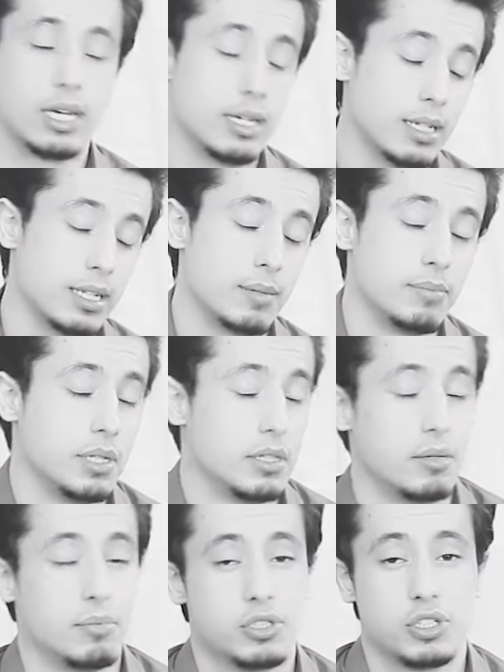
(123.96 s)
تخيل كمية
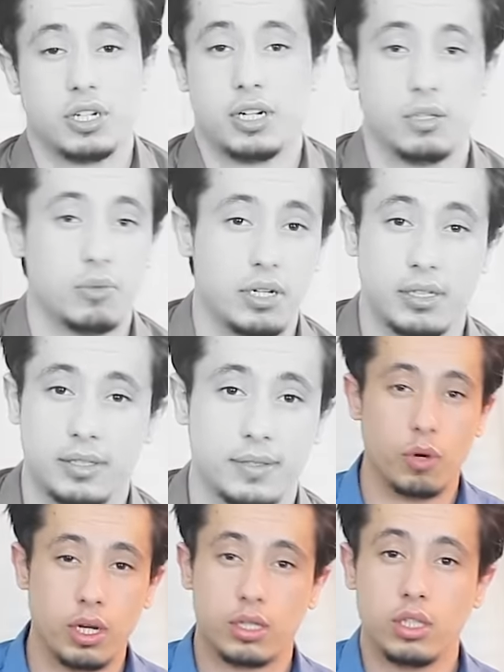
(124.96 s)
البجاحة لوحدك
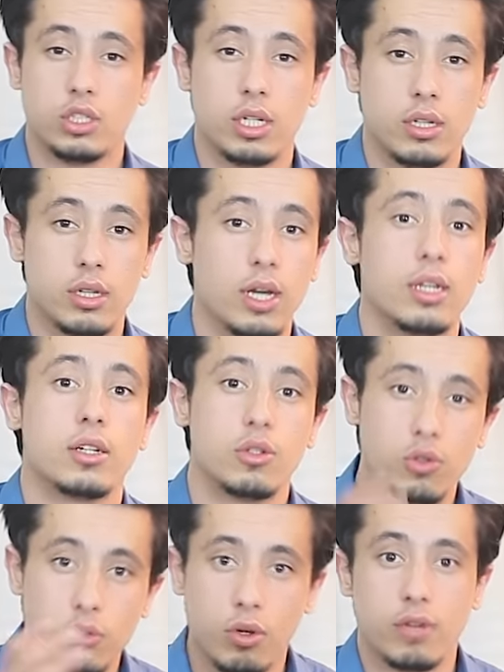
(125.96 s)
ونتيجة لذلك
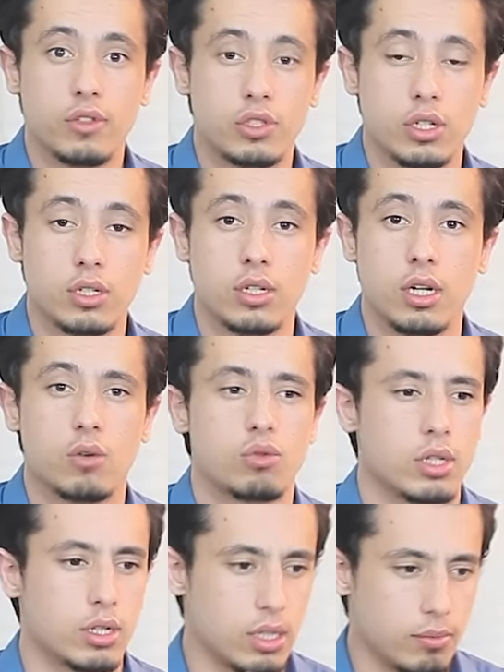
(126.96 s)
الدول في الشرق
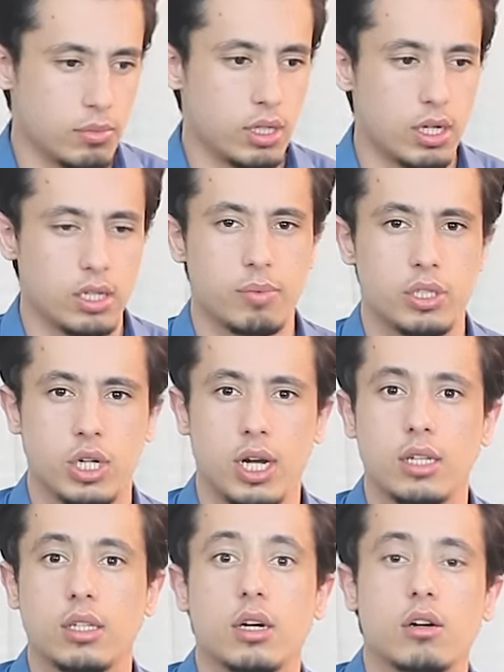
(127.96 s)
الأوسط لما رأت
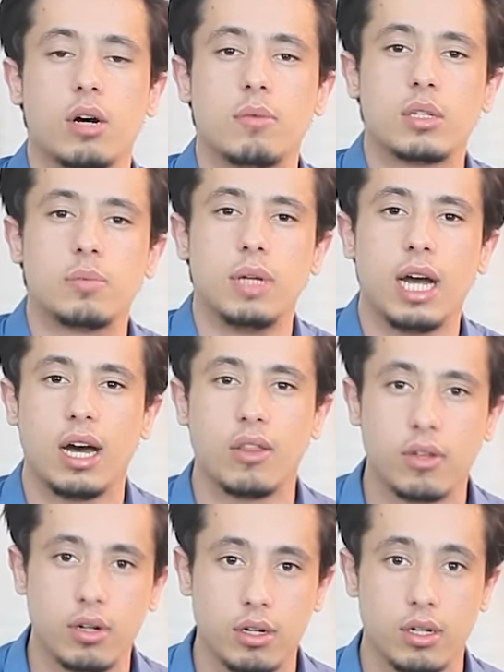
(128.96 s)
بجاحتها قامت
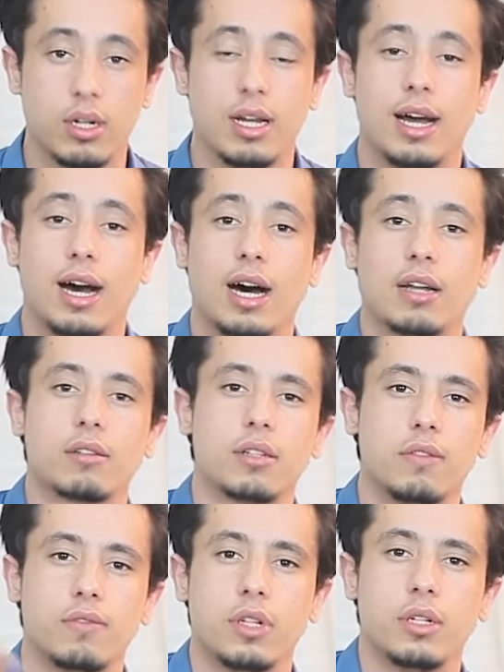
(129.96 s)
بحظر عرض
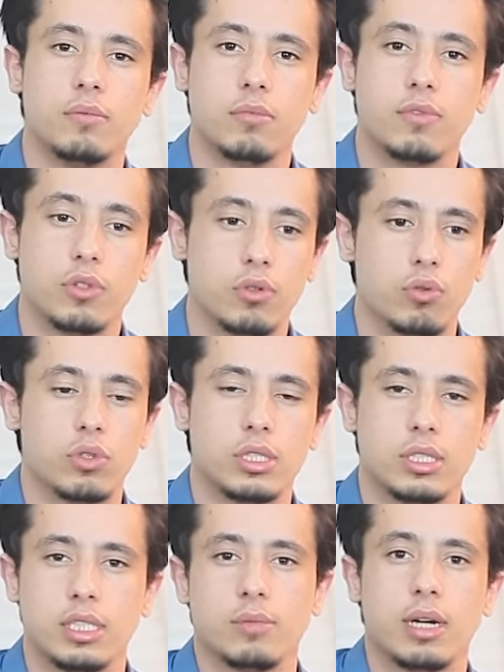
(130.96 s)
الفيلم في دور
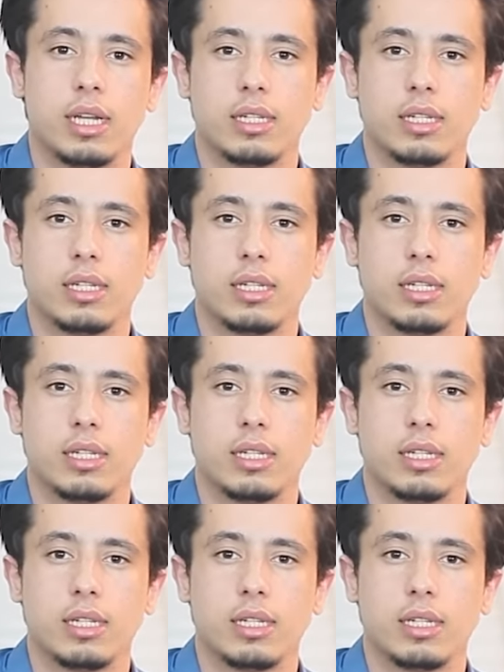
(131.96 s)
السينما